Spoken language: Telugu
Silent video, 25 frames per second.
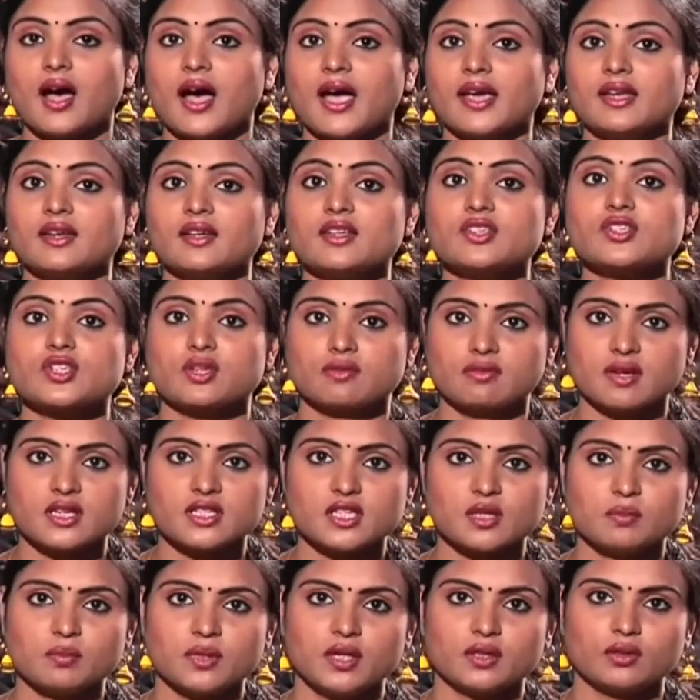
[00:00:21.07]
ఆయన శివ
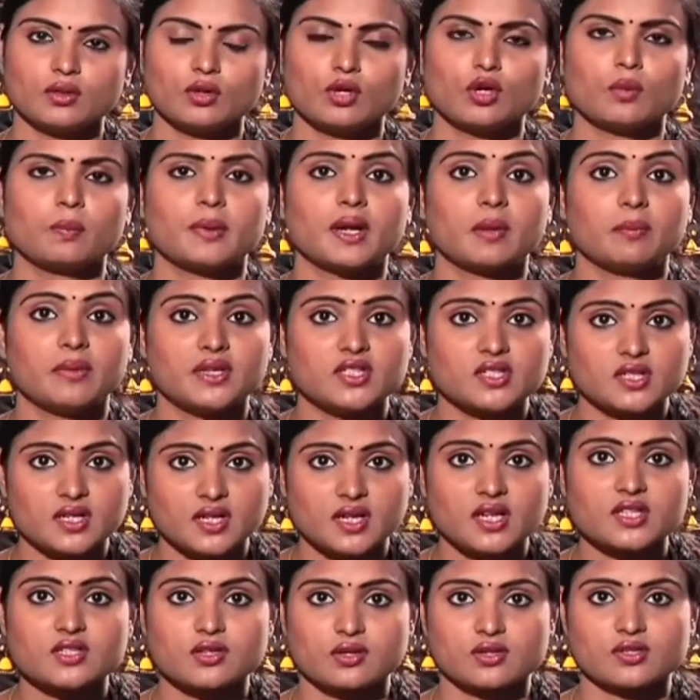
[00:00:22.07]
సినిమాతో ఒక
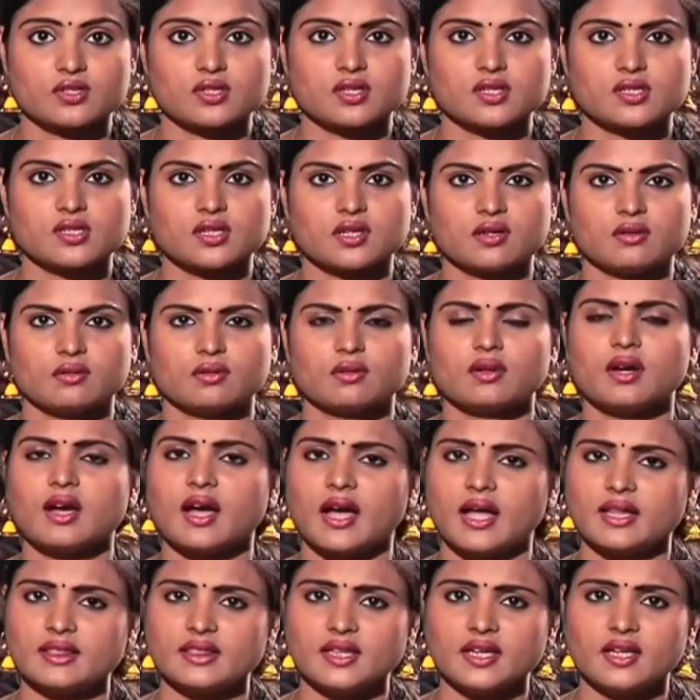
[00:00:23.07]
ప్రపంచనాన్ని సృష్టించారు
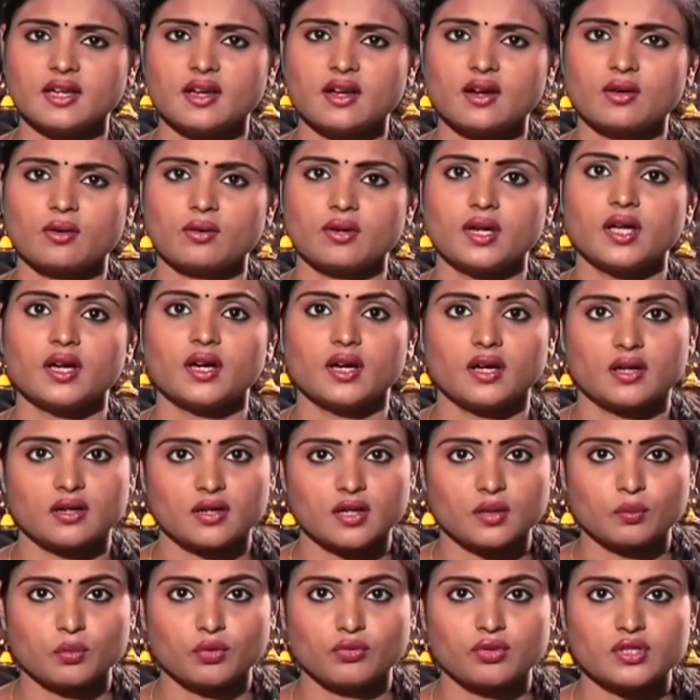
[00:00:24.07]
అంతేకాకుండా
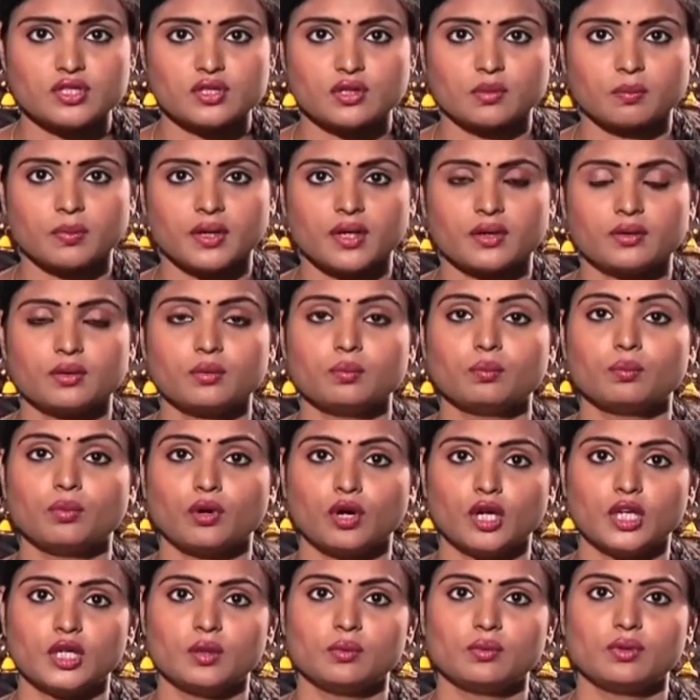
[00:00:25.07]
హర్రర్ మూవీస్తో పాటు
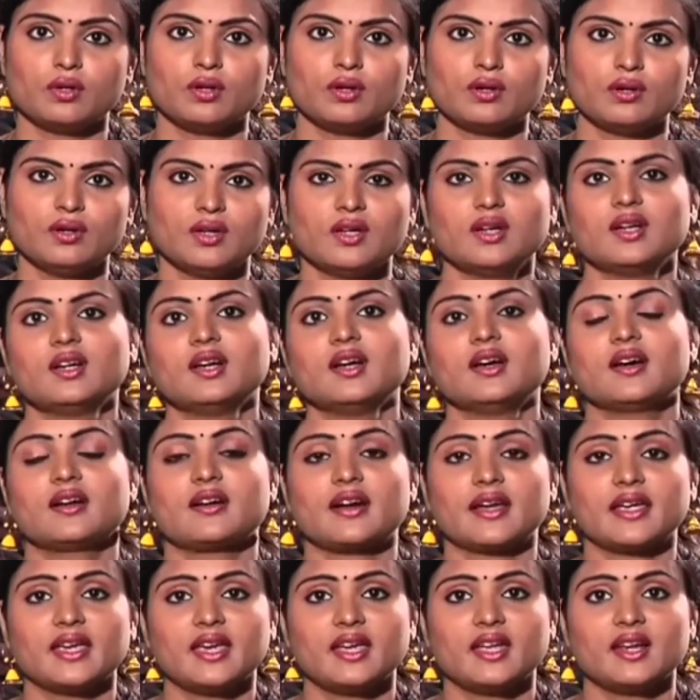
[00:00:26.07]
బాలీవుడ్లో
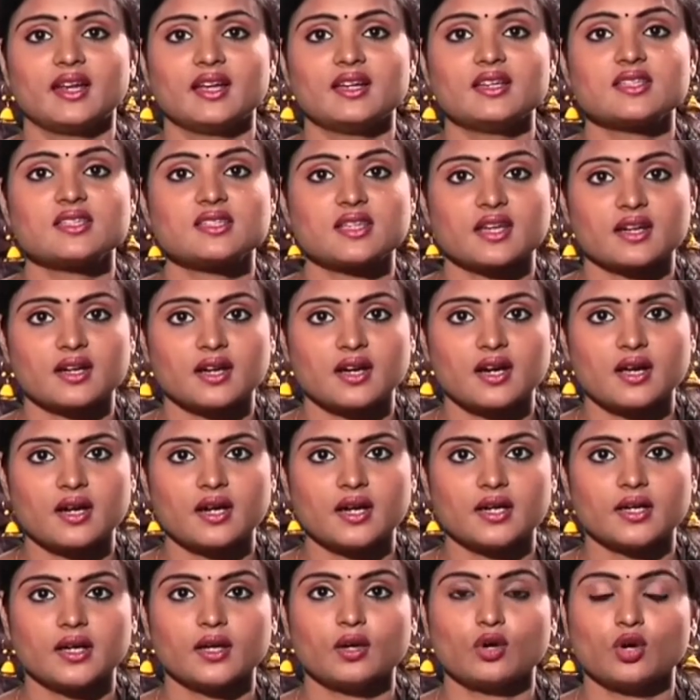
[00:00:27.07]
రంగీలా
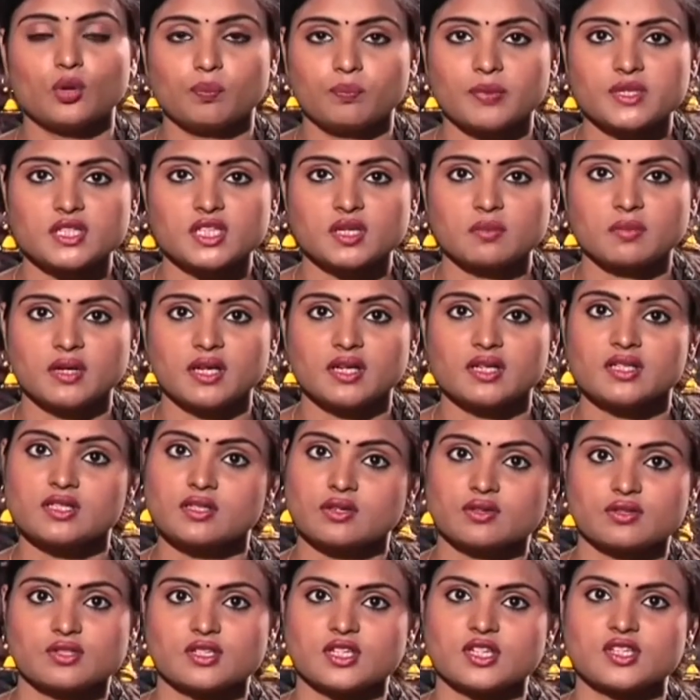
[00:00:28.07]
సర్కార్ లాంటి గొప్ప సినిమాల్ని
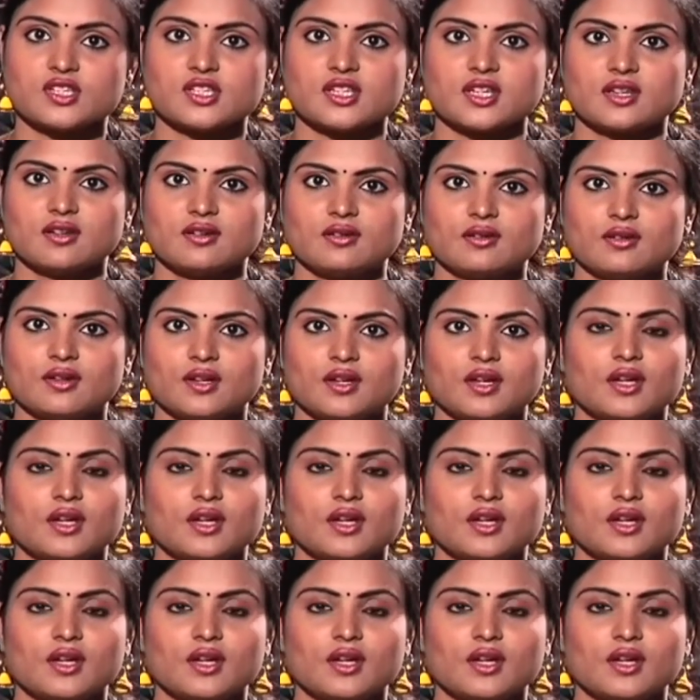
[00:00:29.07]
సృష్టించారు